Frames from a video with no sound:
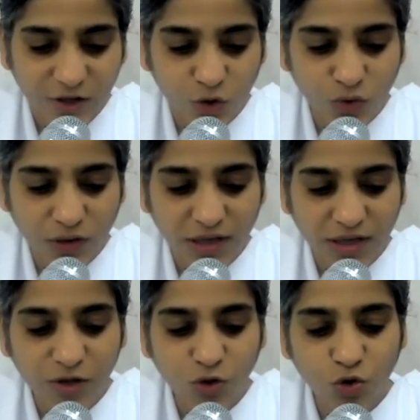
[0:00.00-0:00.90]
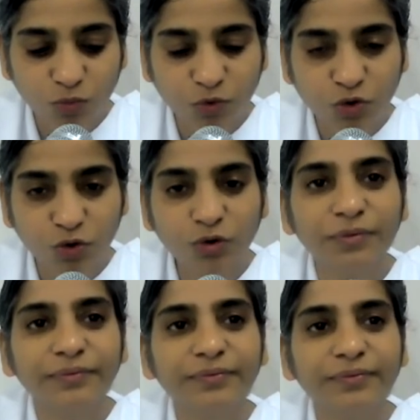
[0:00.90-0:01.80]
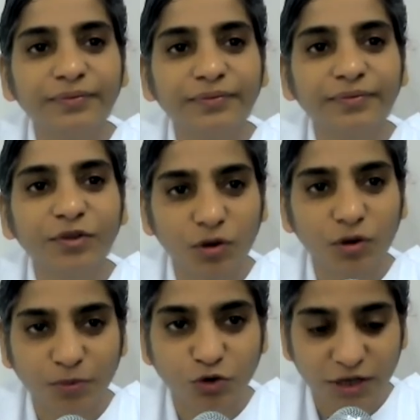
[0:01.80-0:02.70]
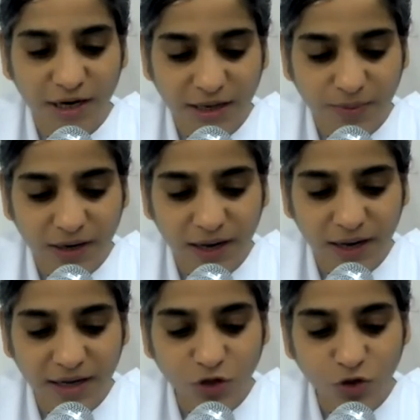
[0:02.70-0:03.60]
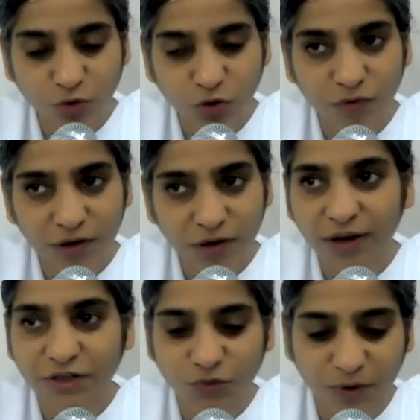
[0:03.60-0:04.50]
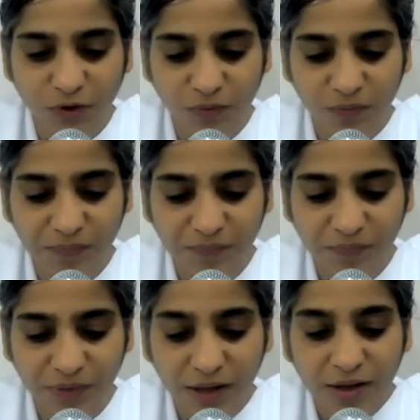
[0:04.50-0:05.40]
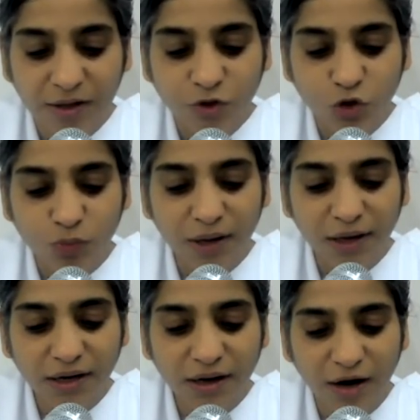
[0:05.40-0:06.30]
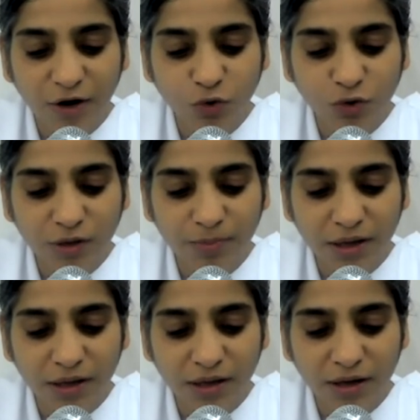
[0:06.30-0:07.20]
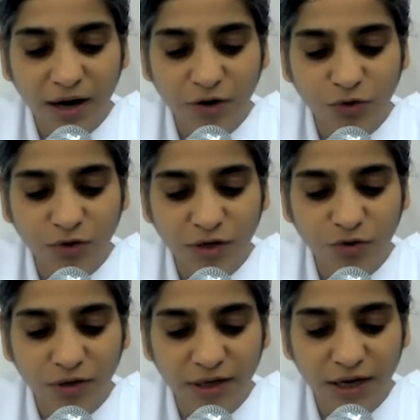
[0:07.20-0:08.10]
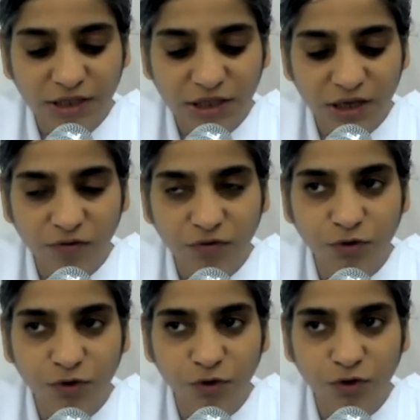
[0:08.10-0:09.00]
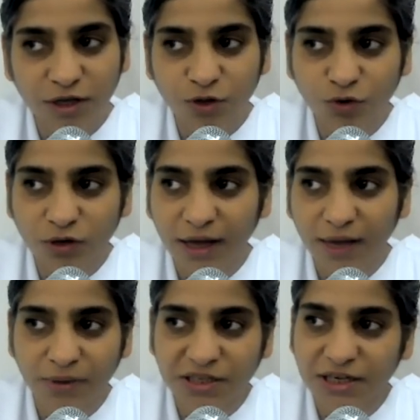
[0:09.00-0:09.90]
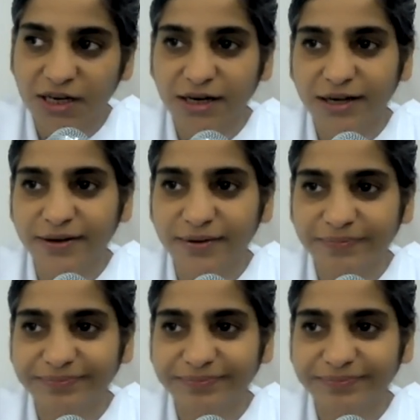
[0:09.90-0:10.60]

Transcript: क्योंकि तुम तो क्यों हम खुशियां नहीं मनाएंगे तुम तो वनवास में हो तुम्हें इन कांटो में काटों की दुनिया से फूलों की दुनिया में जाना है